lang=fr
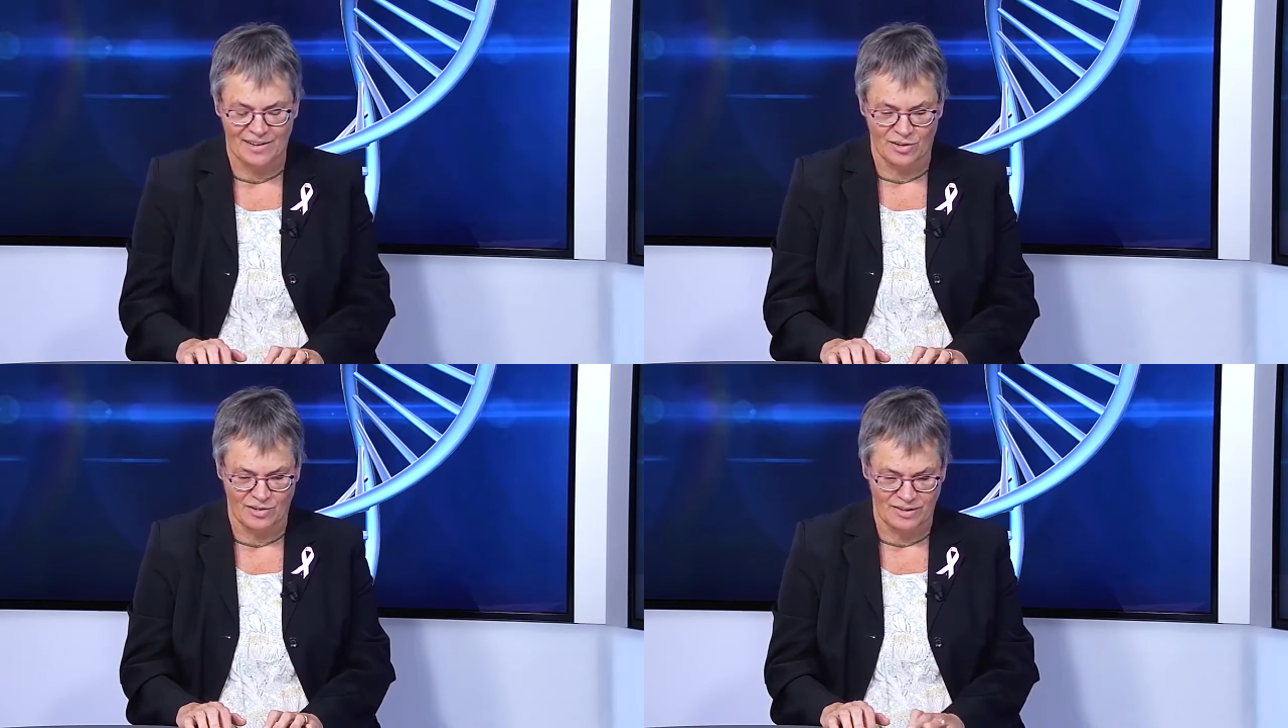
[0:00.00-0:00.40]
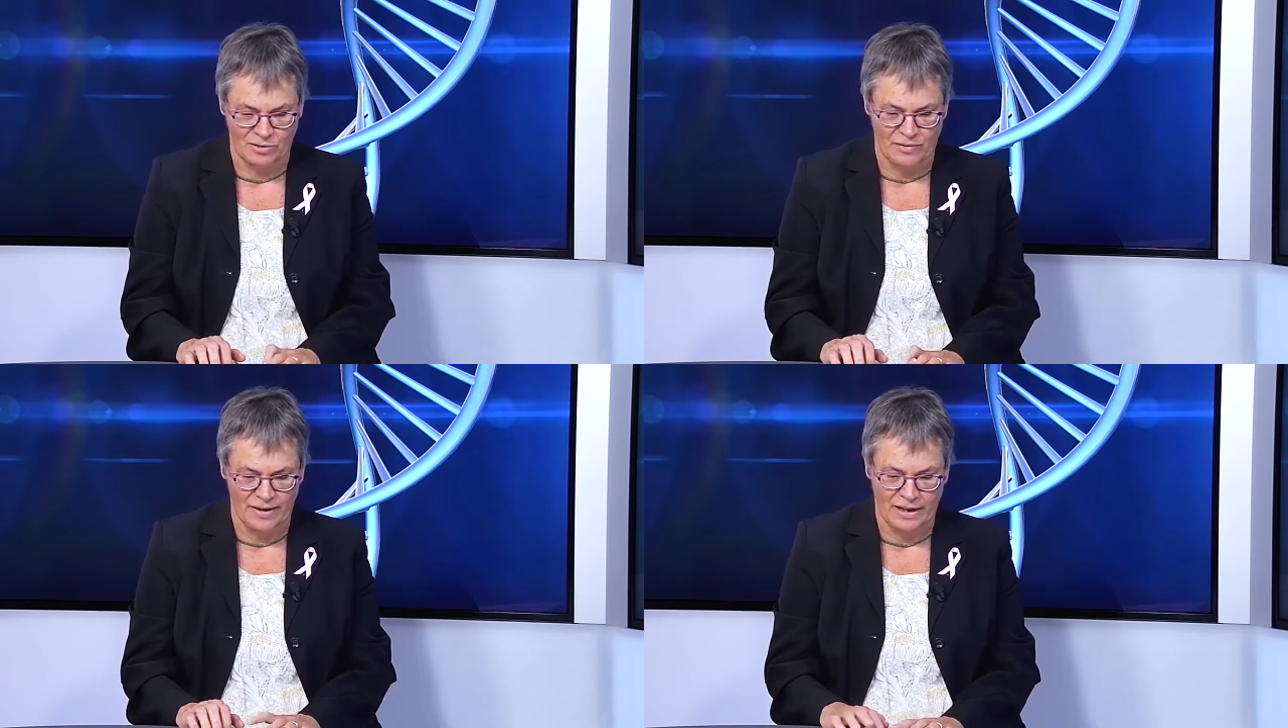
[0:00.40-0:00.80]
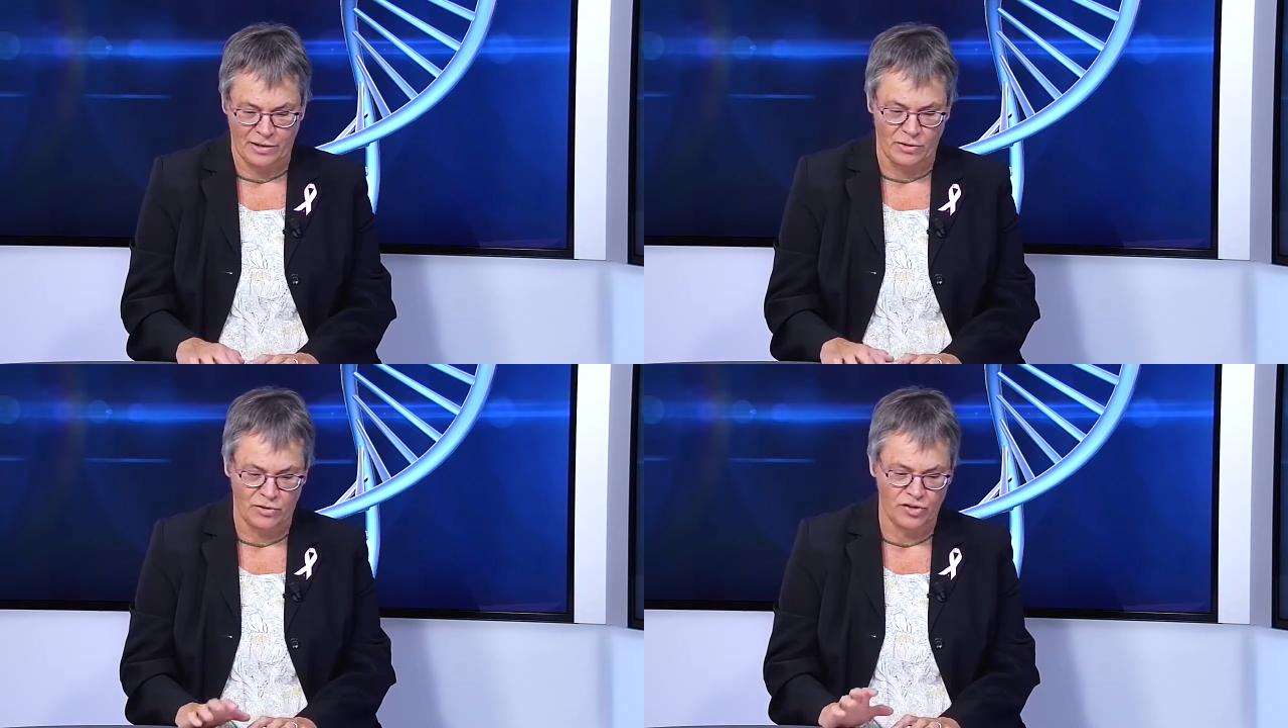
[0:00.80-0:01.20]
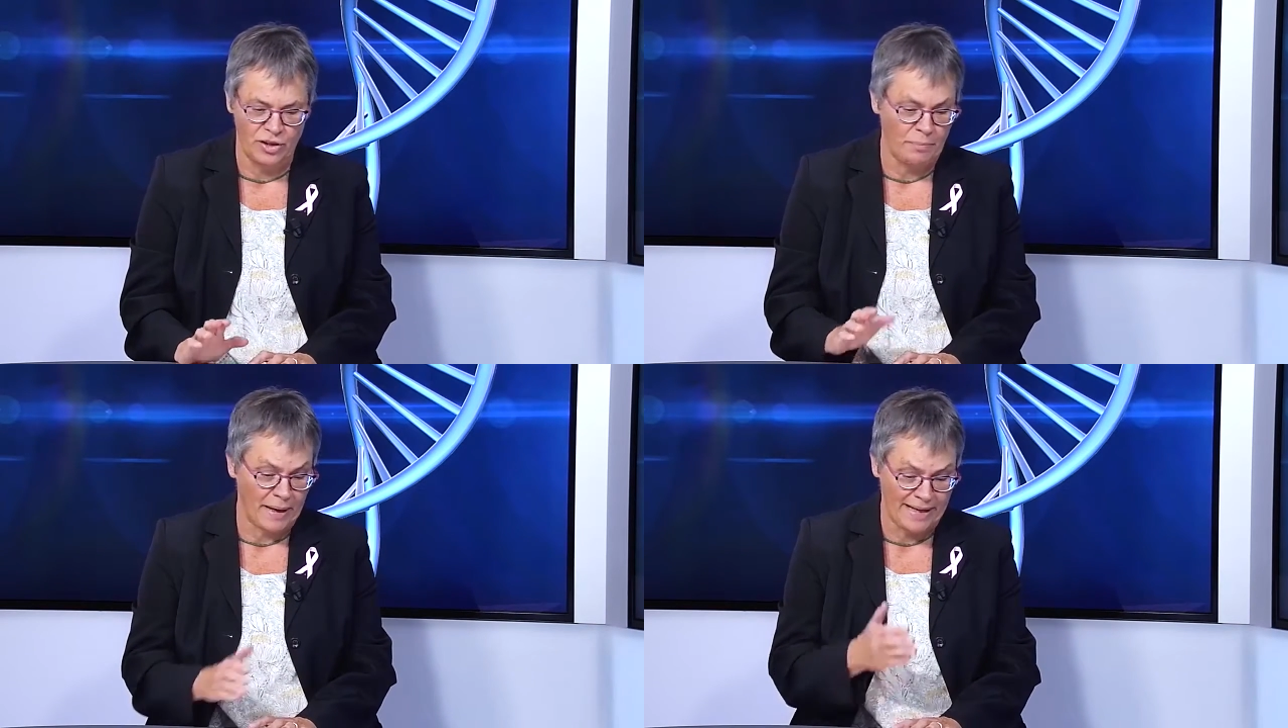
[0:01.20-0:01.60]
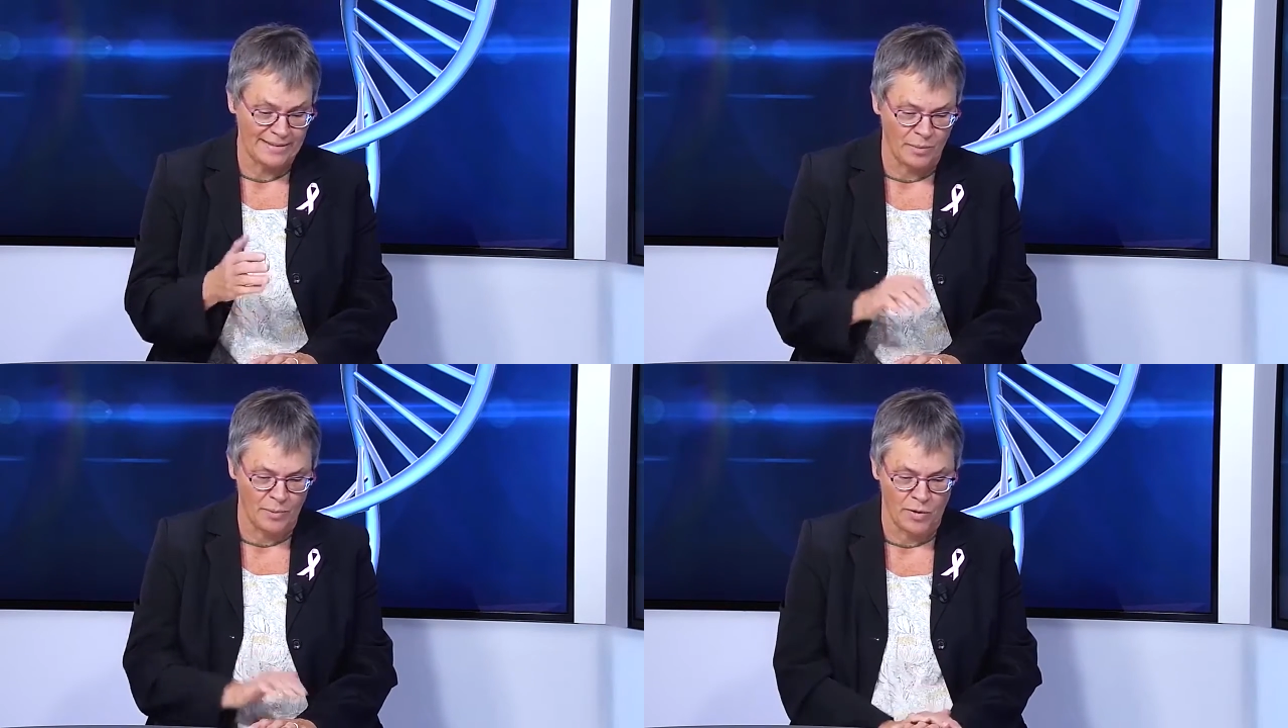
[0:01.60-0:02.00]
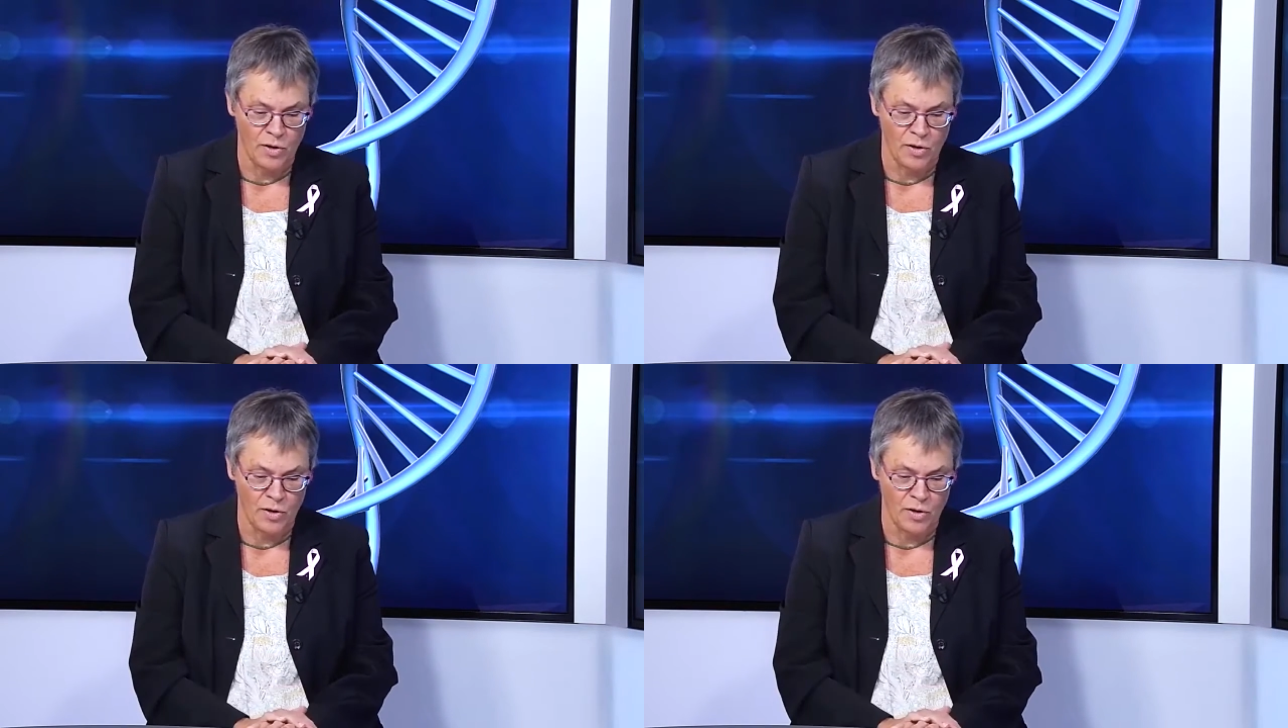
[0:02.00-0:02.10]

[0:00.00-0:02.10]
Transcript: dans ces nouvelles technologies, par exemple